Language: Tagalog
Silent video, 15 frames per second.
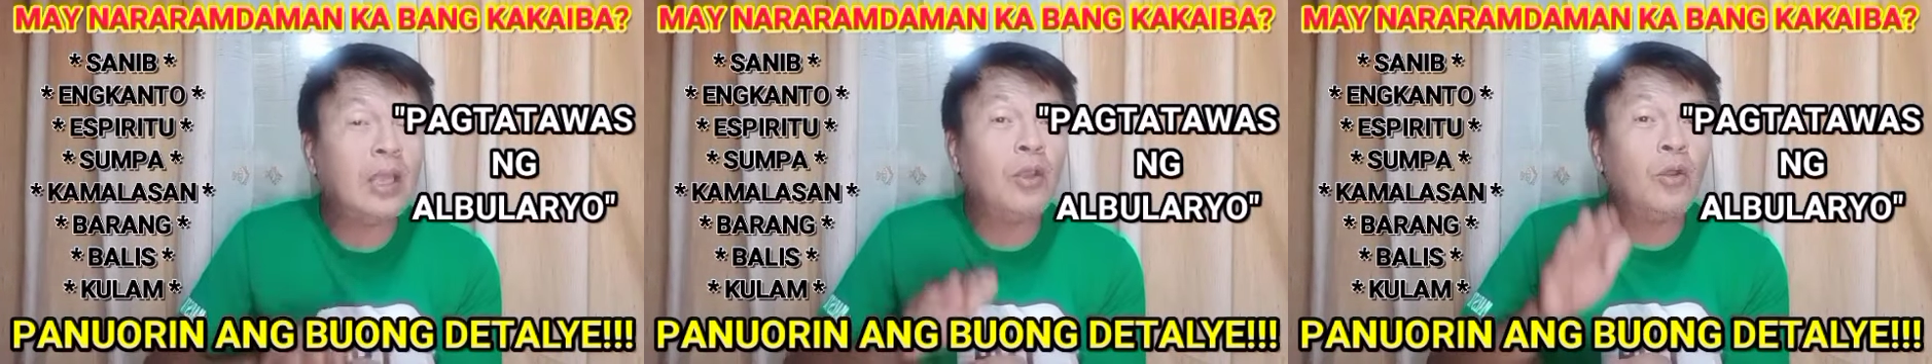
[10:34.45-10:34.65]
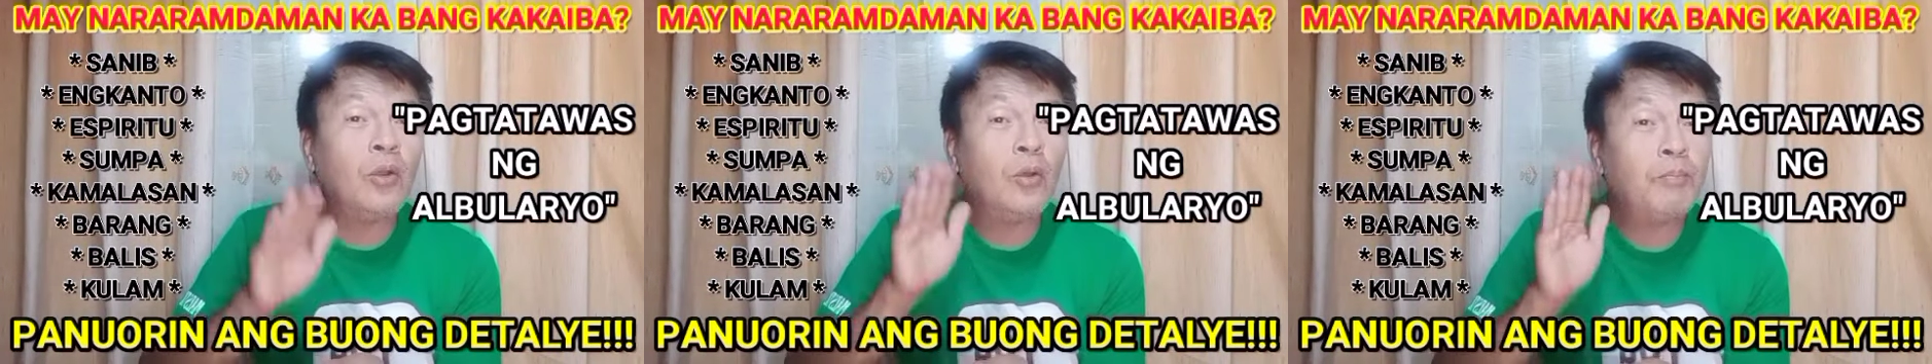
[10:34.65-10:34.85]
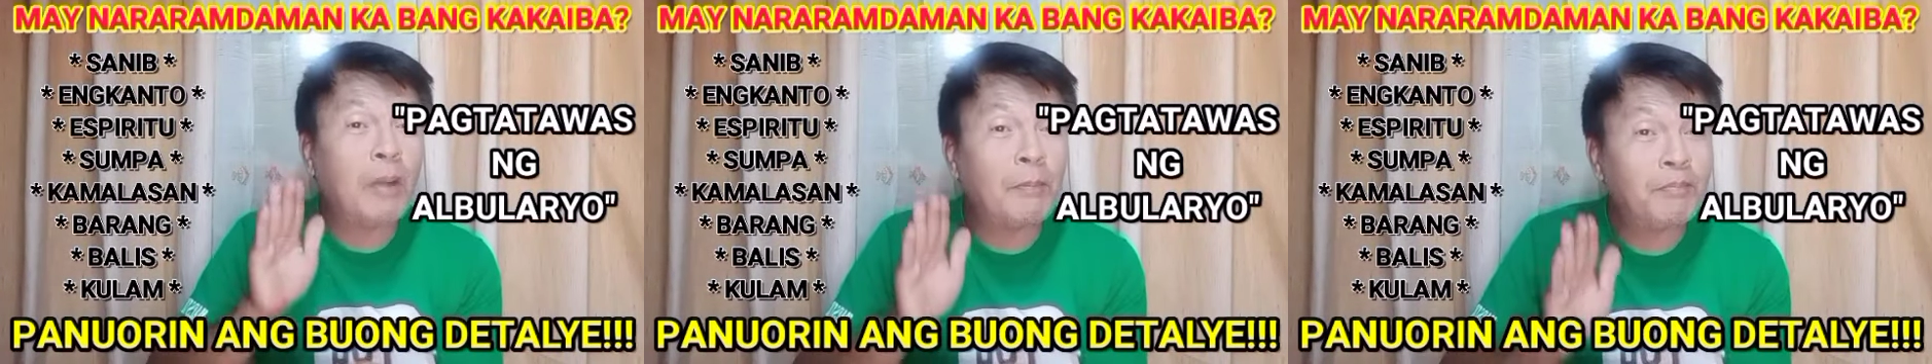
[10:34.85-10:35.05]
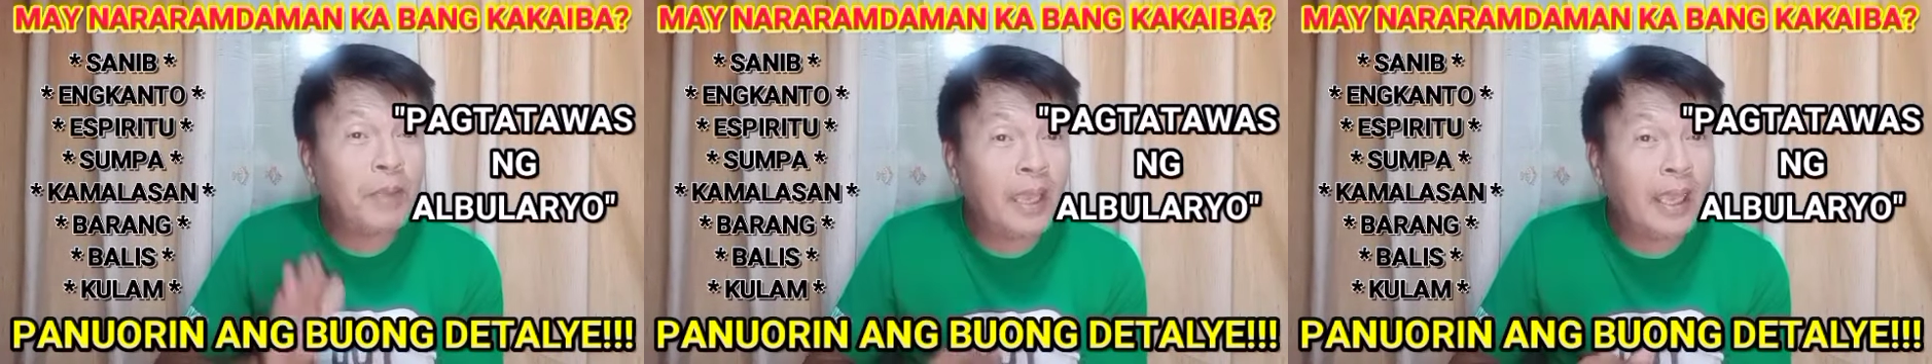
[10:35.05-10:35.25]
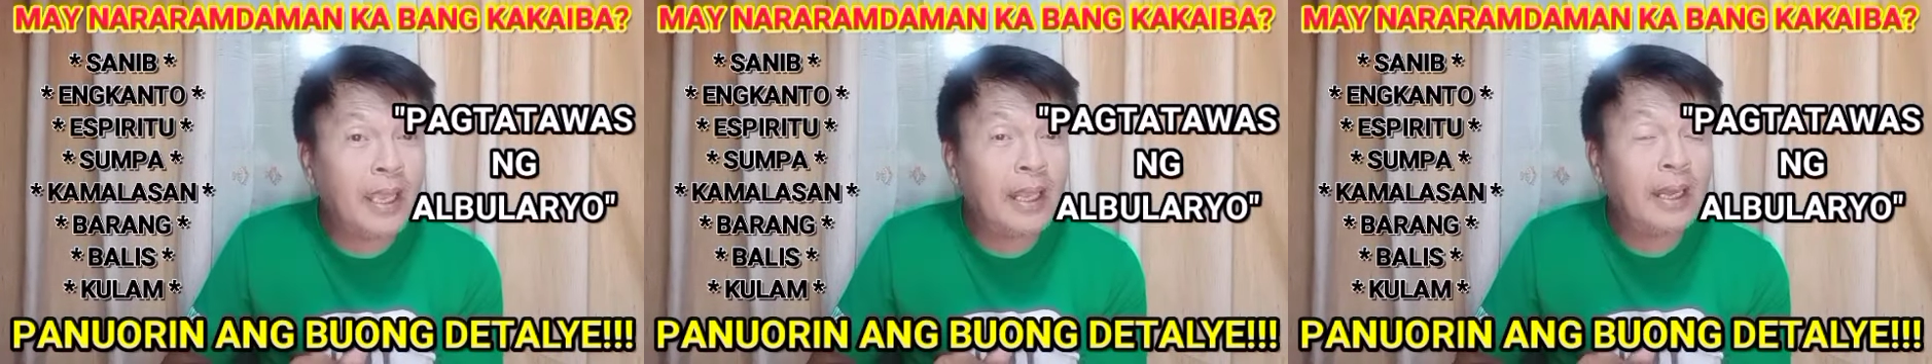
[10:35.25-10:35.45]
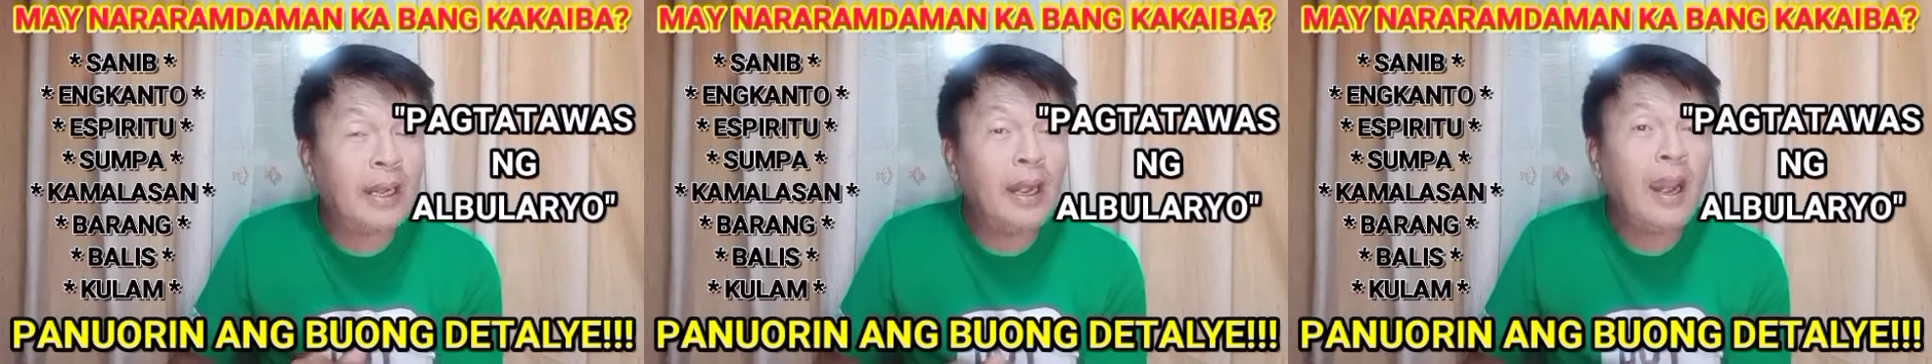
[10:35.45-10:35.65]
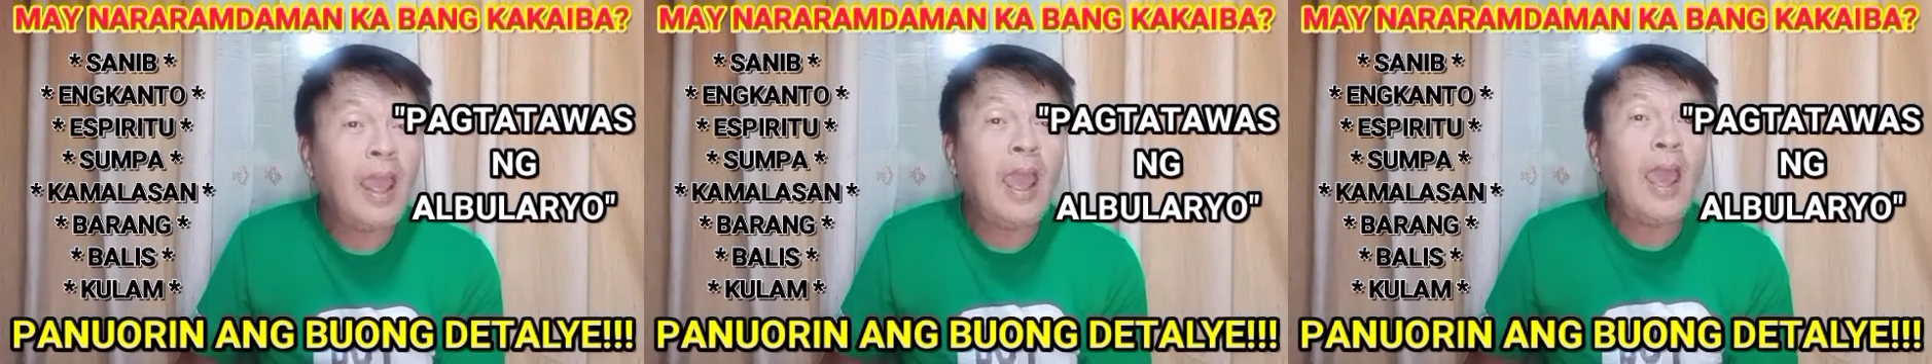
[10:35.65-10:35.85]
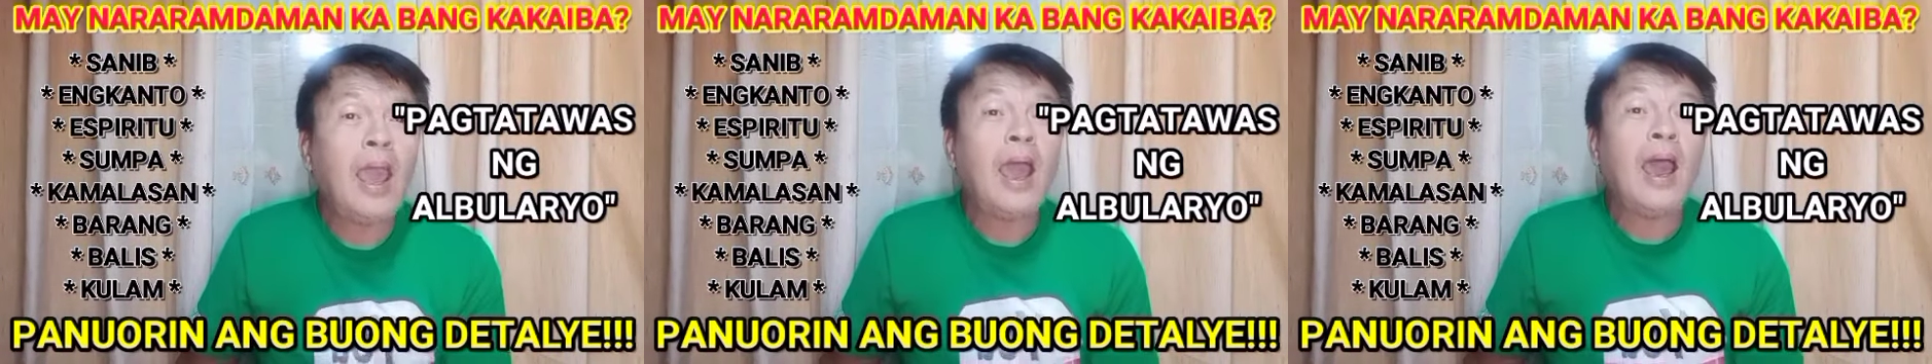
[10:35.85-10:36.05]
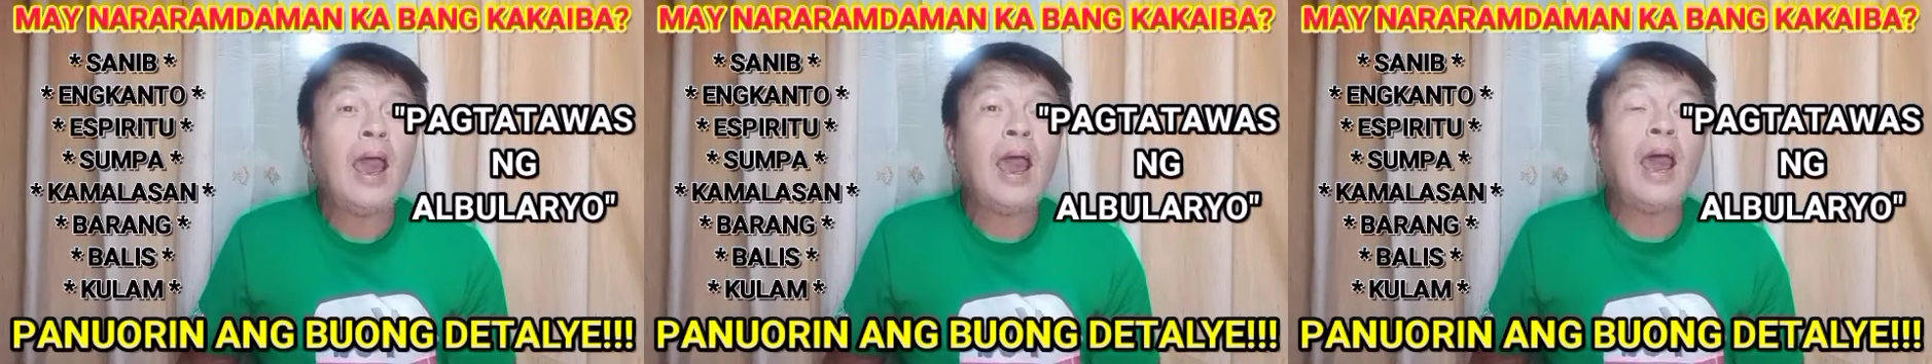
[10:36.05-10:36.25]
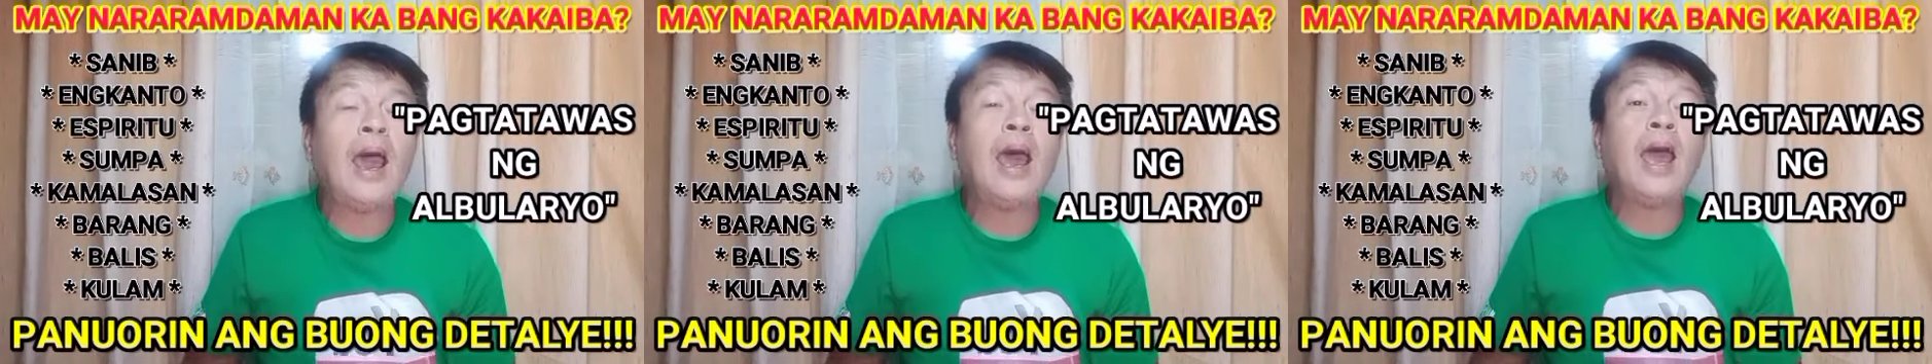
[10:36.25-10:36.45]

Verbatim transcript: ating papel